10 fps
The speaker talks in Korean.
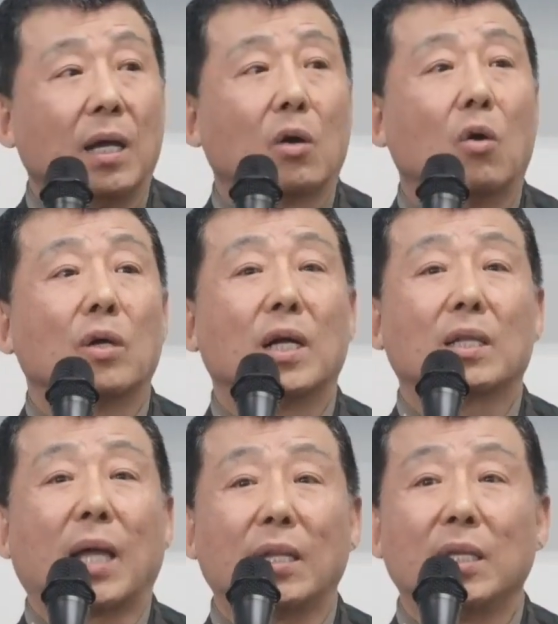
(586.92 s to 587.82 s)

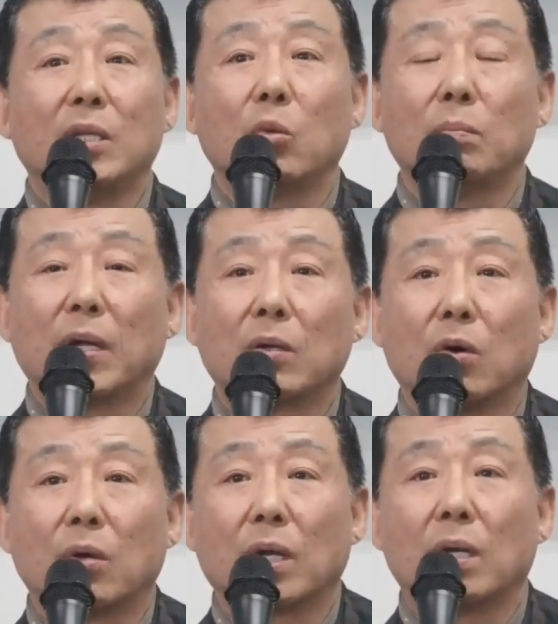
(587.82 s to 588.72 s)
거기랑 단 이론만
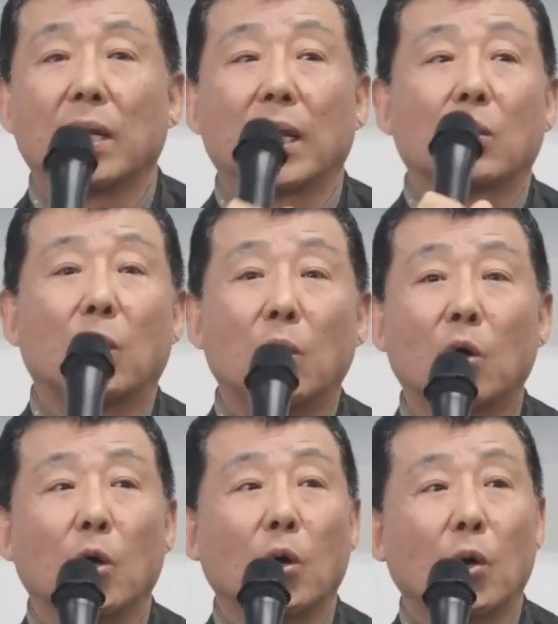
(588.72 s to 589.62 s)
거래를
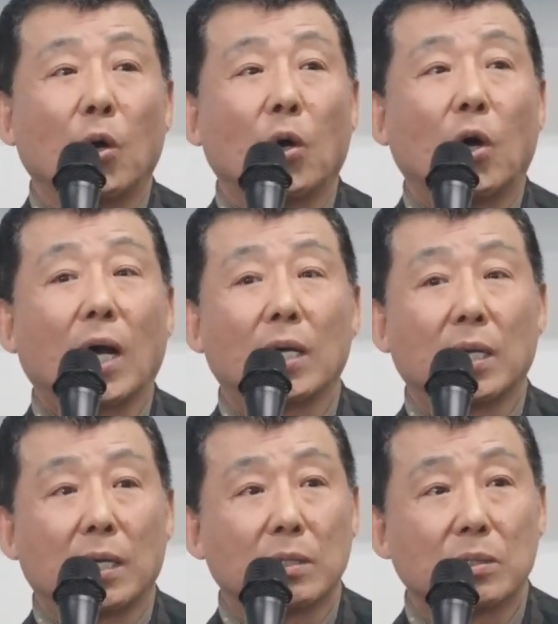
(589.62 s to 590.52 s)
해도 아까
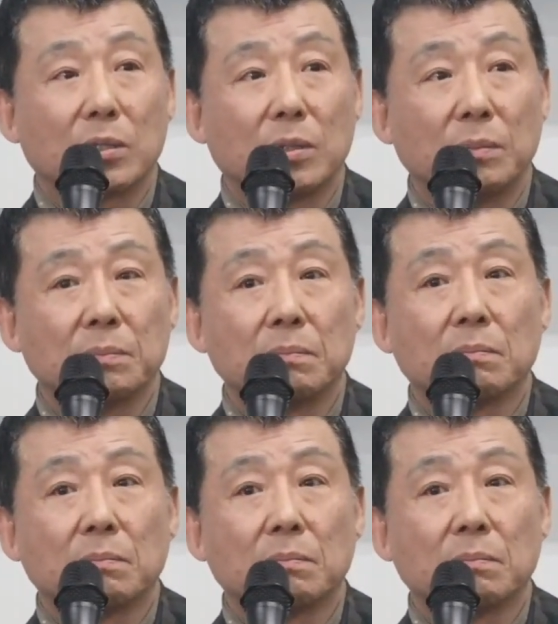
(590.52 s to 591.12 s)
얘기한 것처럼